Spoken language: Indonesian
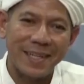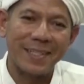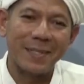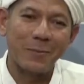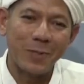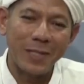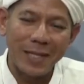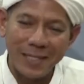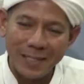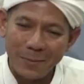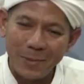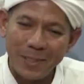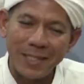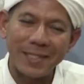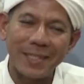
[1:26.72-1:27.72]
Artinya mujahadah
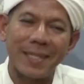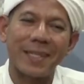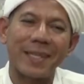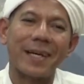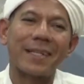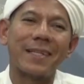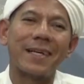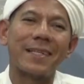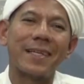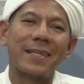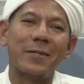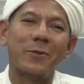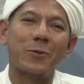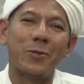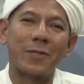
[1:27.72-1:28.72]
seperti yang saya katakan
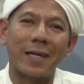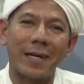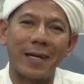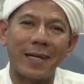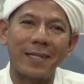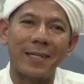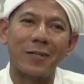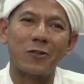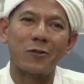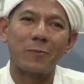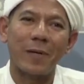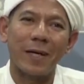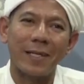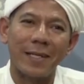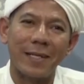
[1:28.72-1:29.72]
tadi, usaha dan
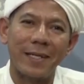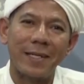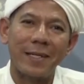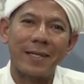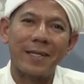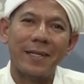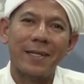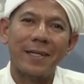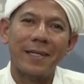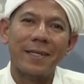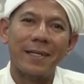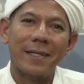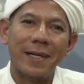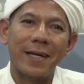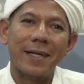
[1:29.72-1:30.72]
upaya
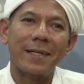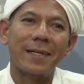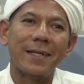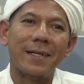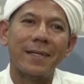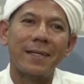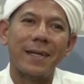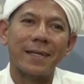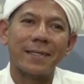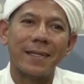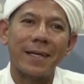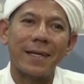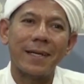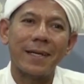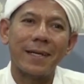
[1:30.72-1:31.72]
dengan
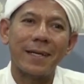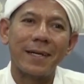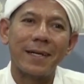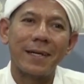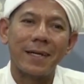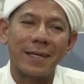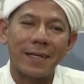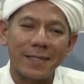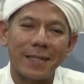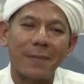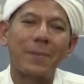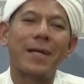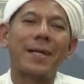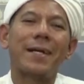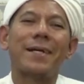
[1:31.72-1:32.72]
dasar
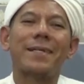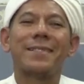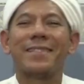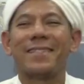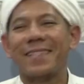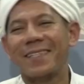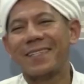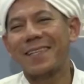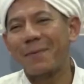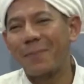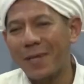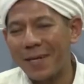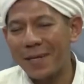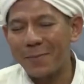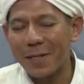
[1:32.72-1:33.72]
kesabaran.
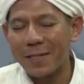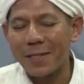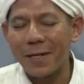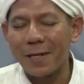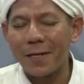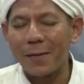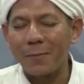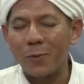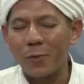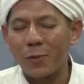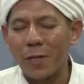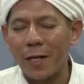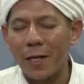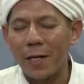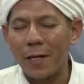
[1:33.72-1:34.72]
Sabar melaksanakan
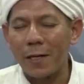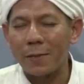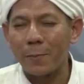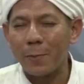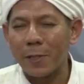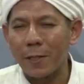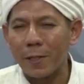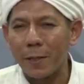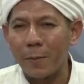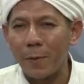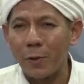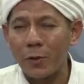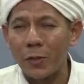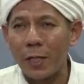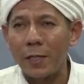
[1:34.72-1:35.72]
berusaha seperti kata
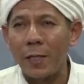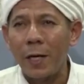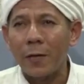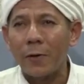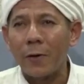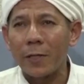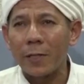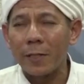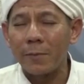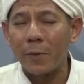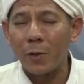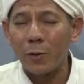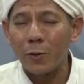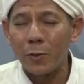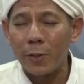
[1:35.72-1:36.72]
Imam Ghazali, kalau kita
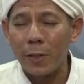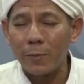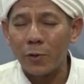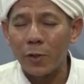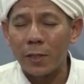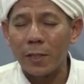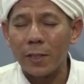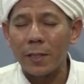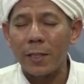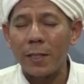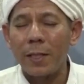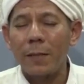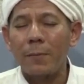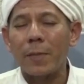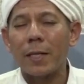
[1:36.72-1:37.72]
mau khusus dalam sholat
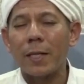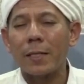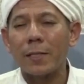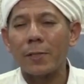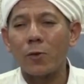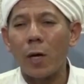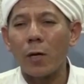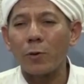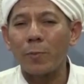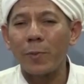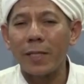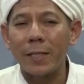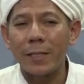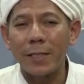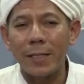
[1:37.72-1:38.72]
kita, maka kita harus
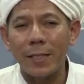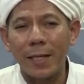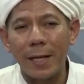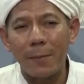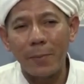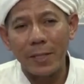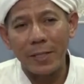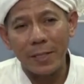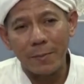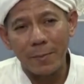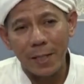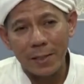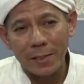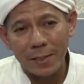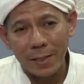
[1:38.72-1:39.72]
mengerti dengan apa yang kita
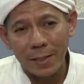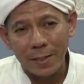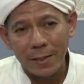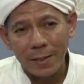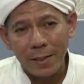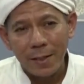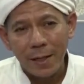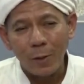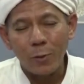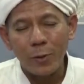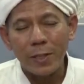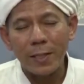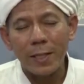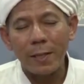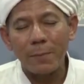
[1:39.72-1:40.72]
baca,
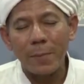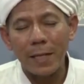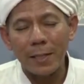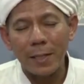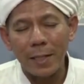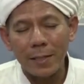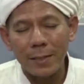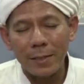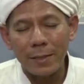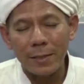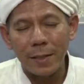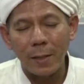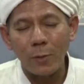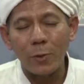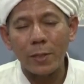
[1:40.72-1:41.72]
lalu kita maknai,
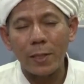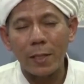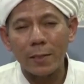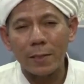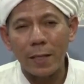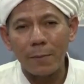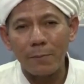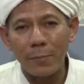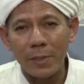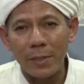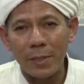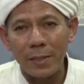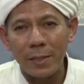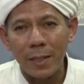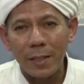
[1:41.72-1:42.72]
lalu kita
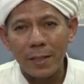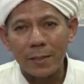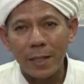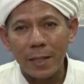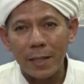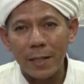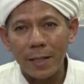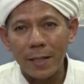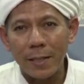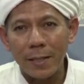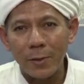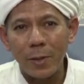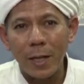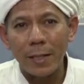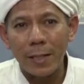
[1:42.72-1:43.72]
resapi,
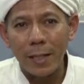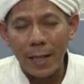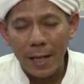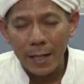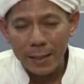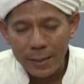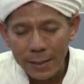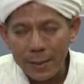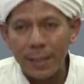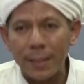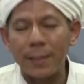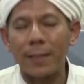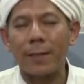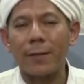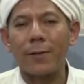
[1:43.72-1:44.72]
seakan-akan itu adalah
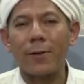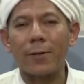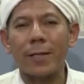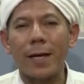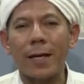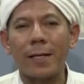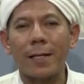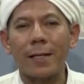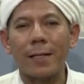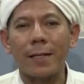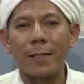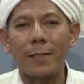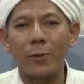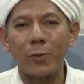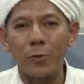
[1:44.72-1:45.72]
kita dengan Allah taala,
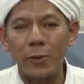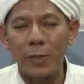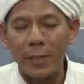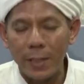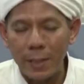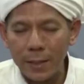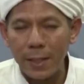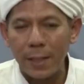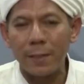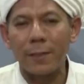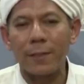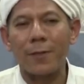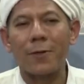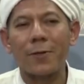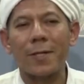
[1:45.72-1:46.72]
diskusi kita
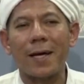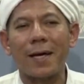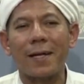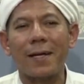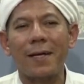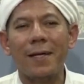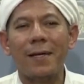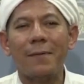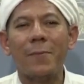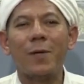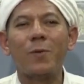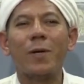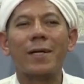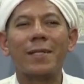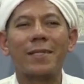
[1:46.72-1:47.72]
dengan Allah taala
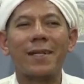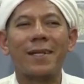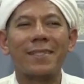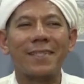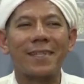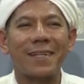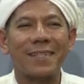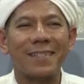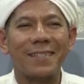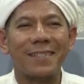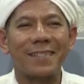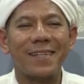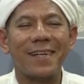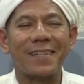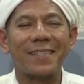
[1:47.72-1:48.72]
baru akan terasa gitu.
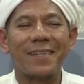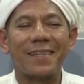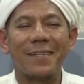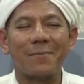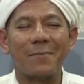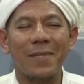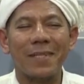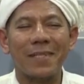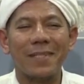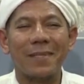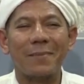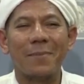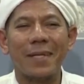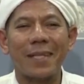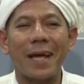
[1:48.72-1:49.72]
Terasa nikmat,
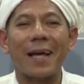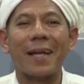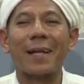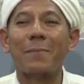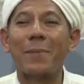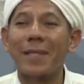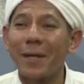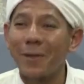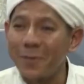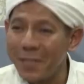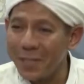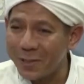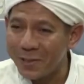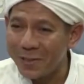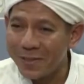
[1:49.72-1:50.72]
nikmat. Nah, lambat
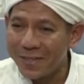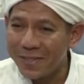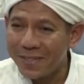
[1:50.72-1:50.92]
laun itu